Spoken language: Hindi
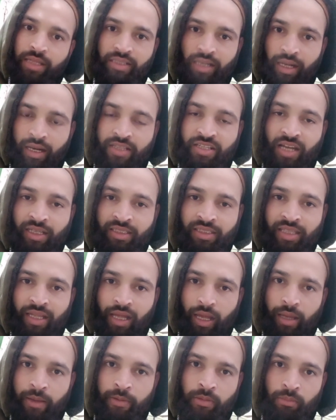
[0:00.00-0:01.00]
चलाना जानता
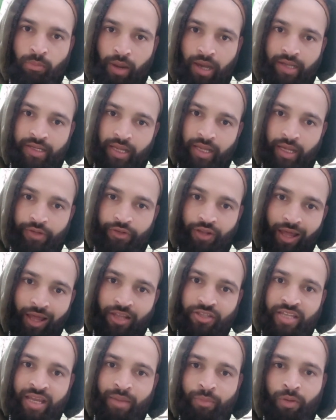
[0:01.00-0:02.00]
है बैठा है
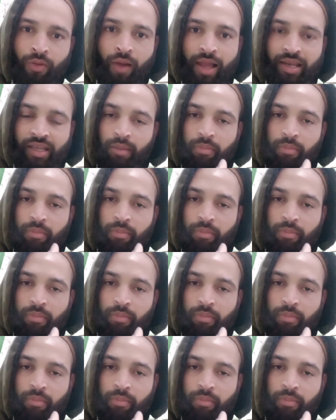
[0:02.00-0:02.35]
नॉलेज है मोबाइल के